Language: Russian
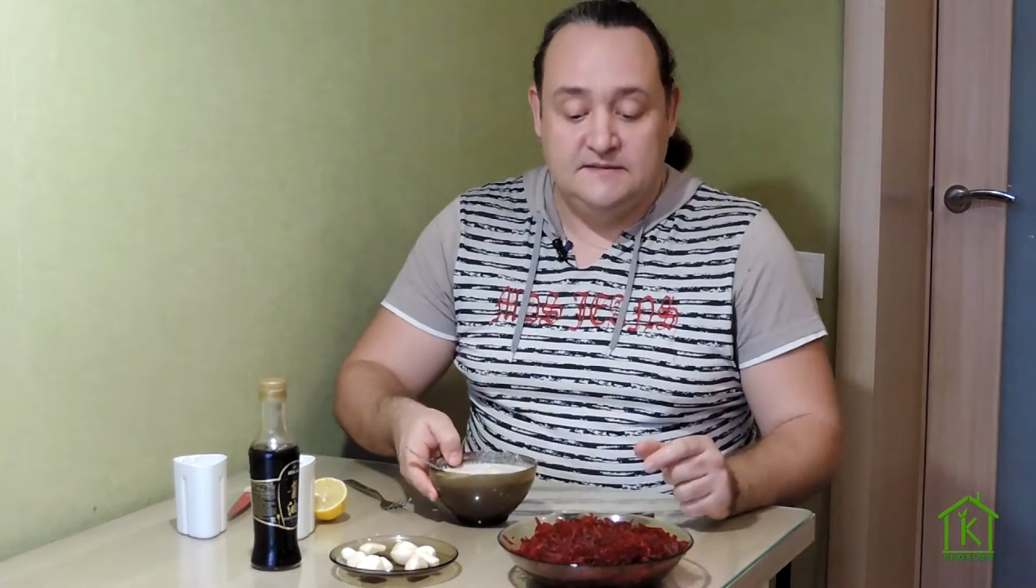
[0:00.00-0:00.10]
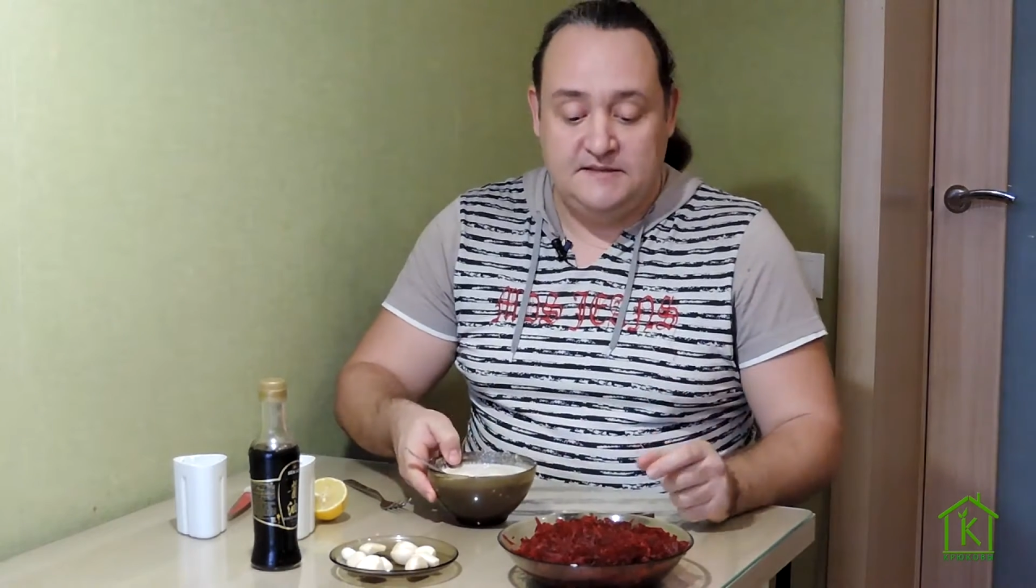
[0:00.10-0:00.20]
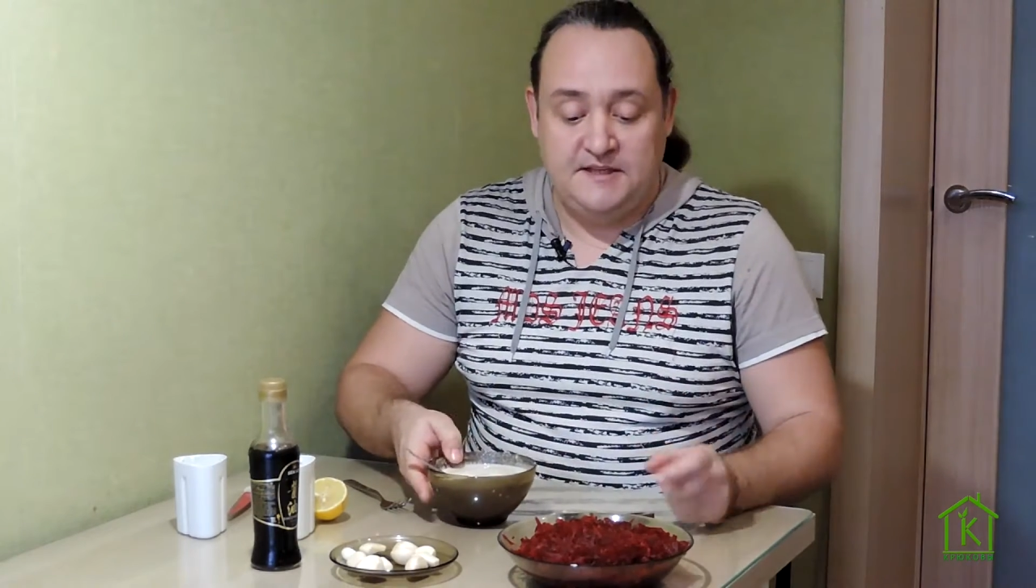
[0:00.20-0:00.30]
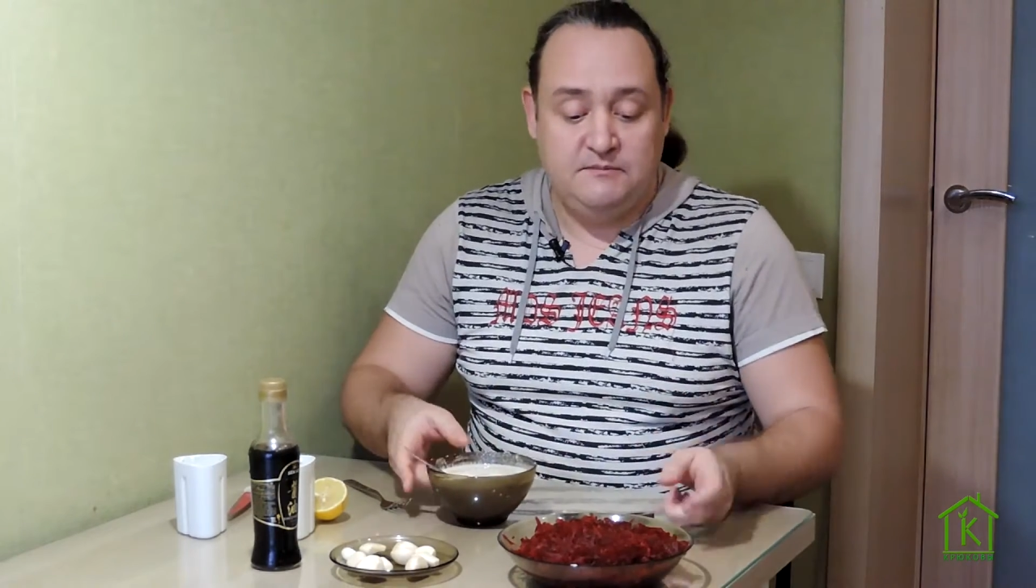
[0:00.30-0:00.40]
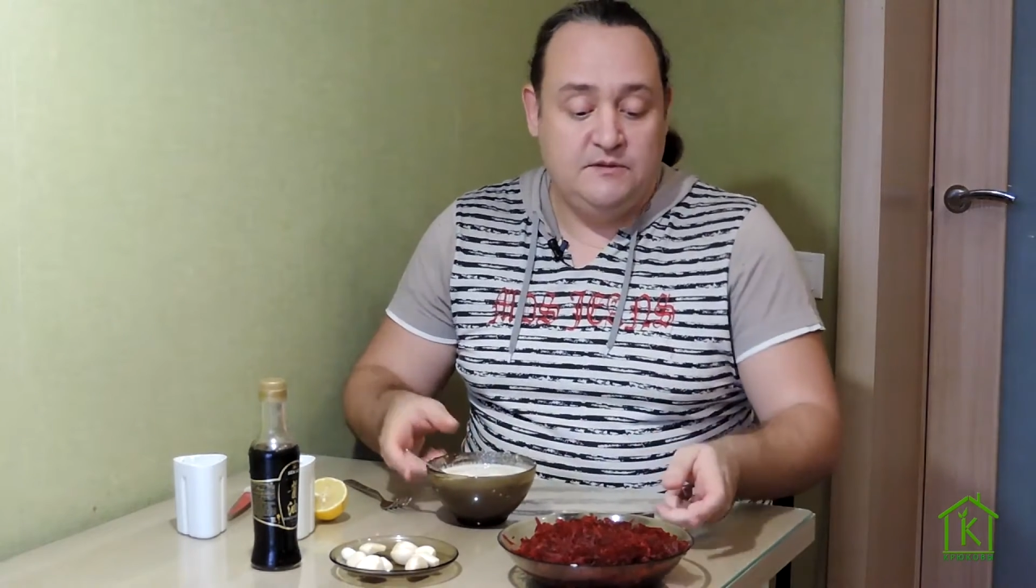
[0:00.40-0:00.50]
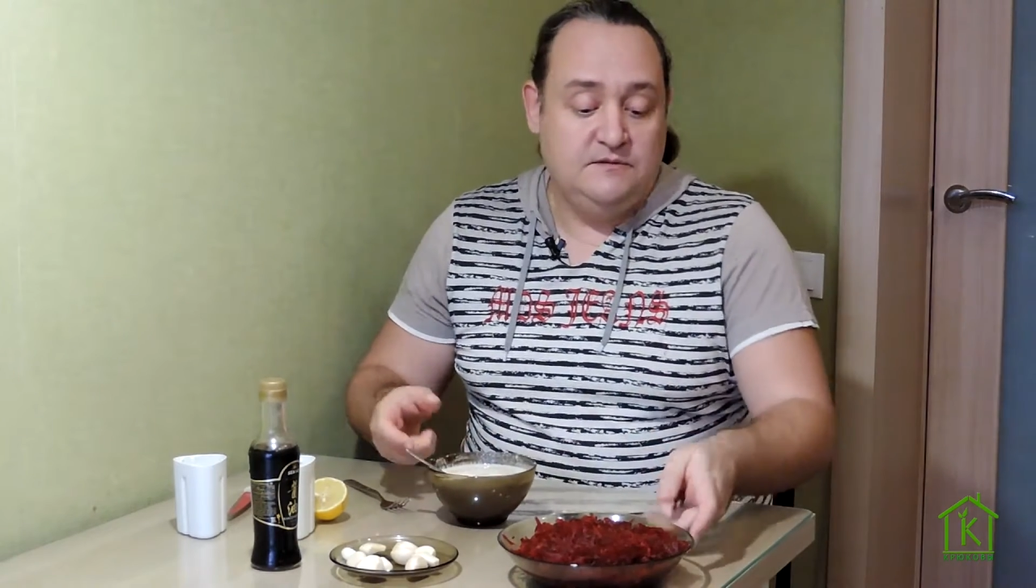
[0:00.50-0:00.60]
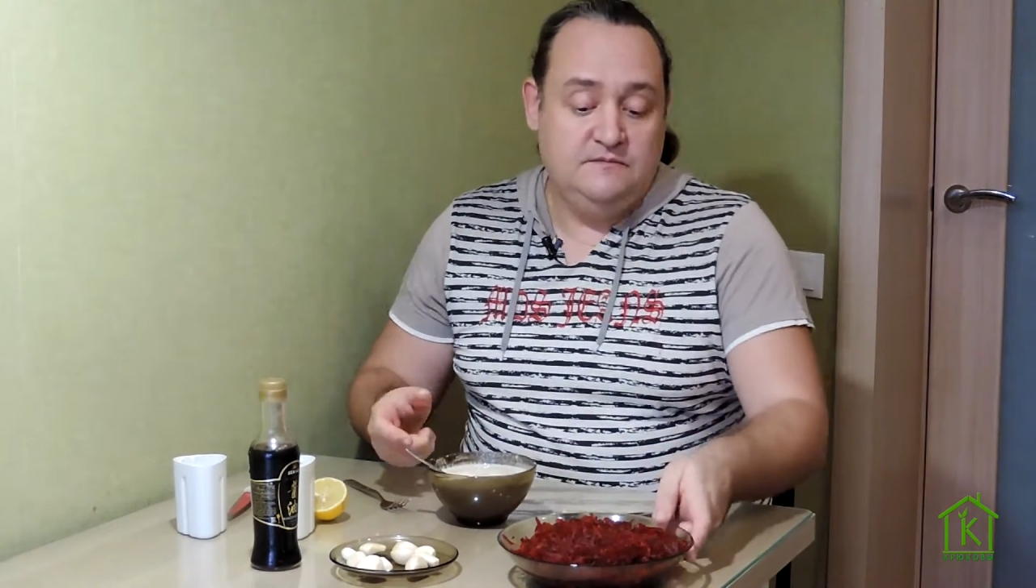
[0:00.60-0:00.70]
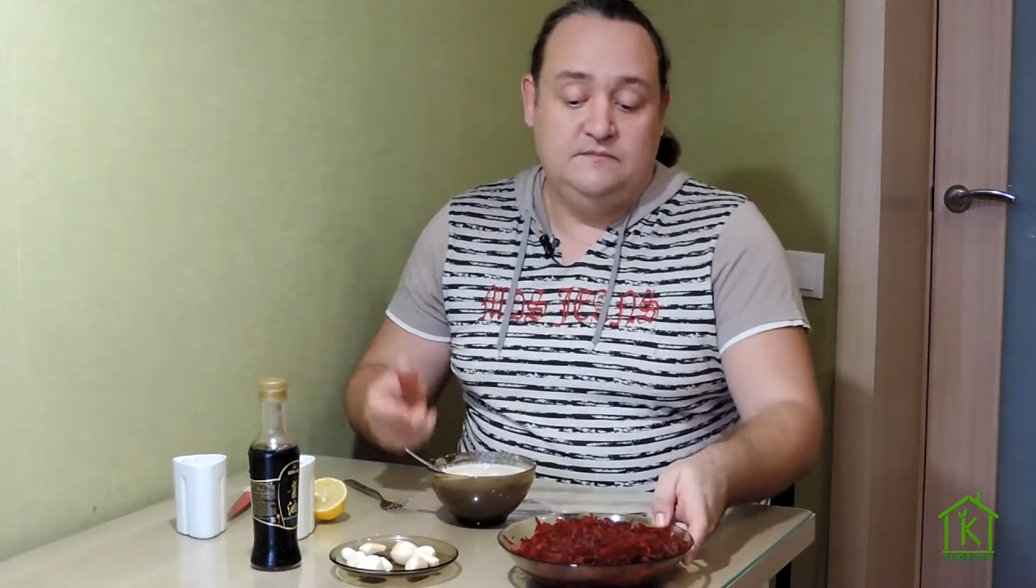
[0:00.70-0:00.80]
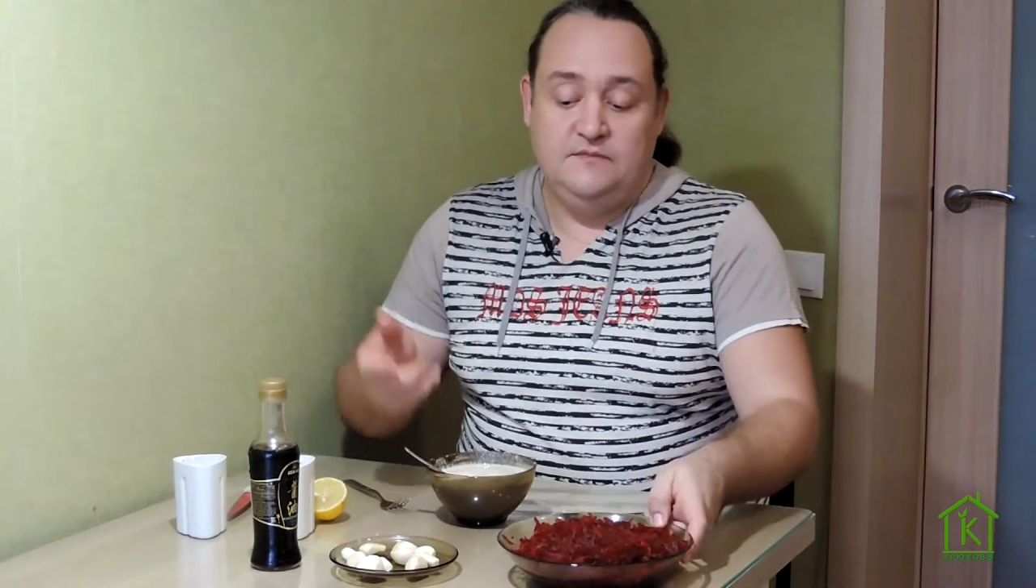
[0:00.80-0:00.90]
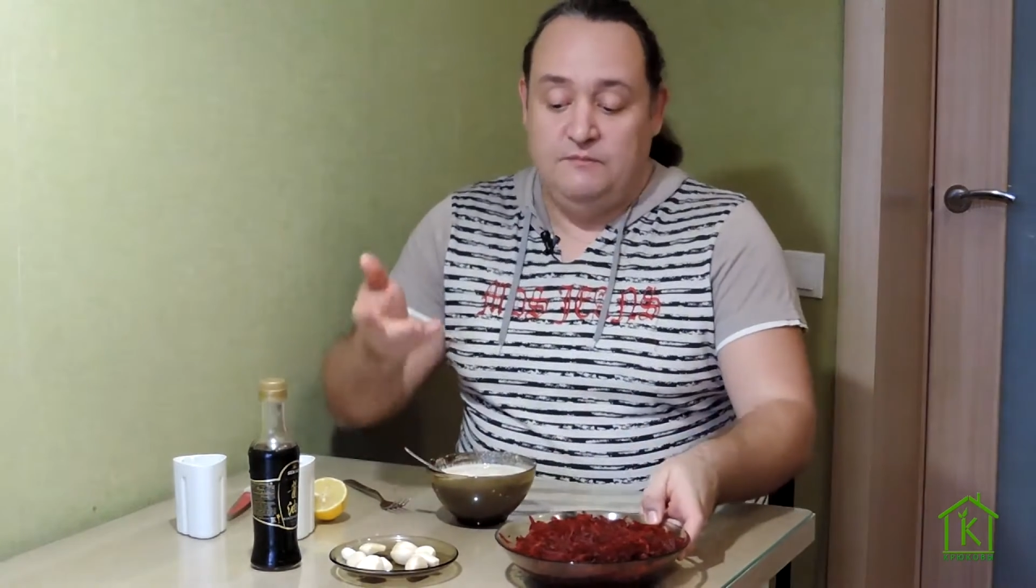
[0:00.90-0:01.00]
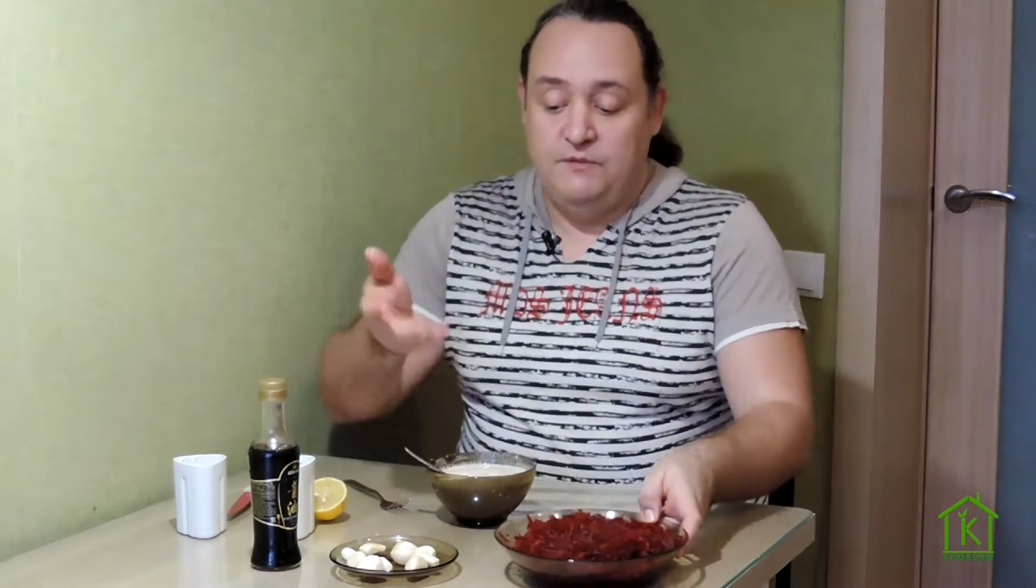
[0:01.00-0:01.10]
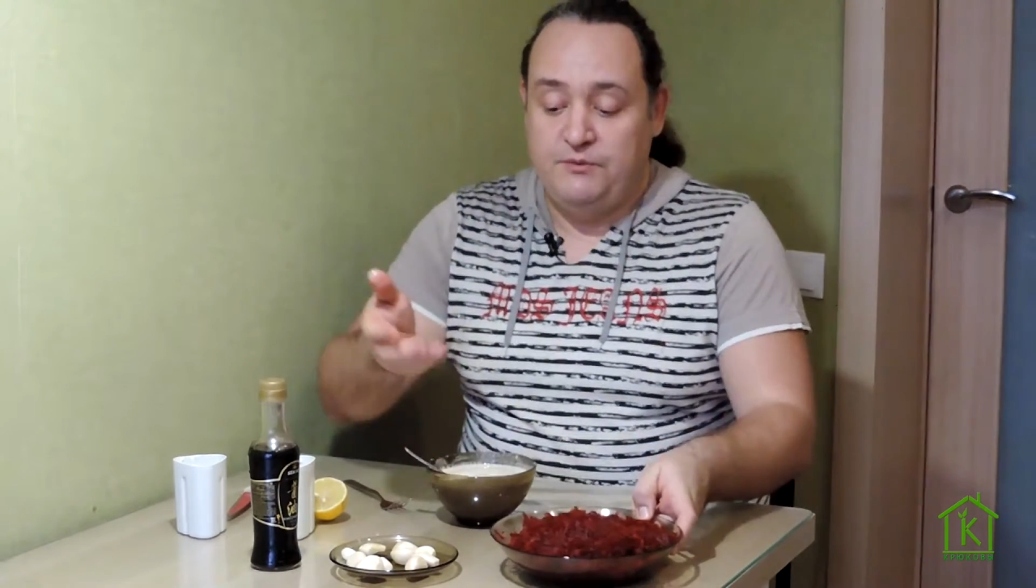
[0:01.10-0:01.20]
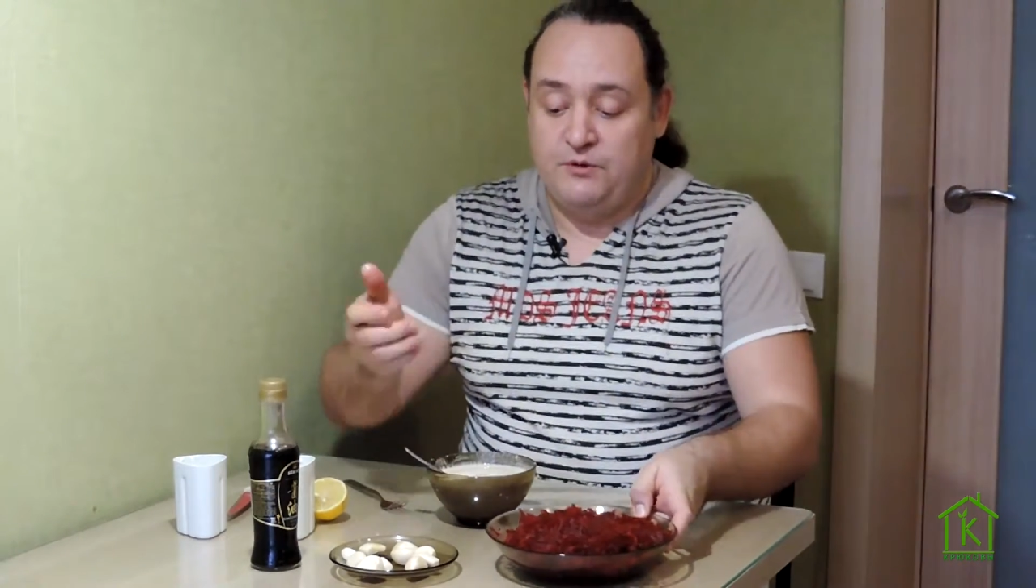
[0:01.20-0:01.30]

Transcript: Затем мы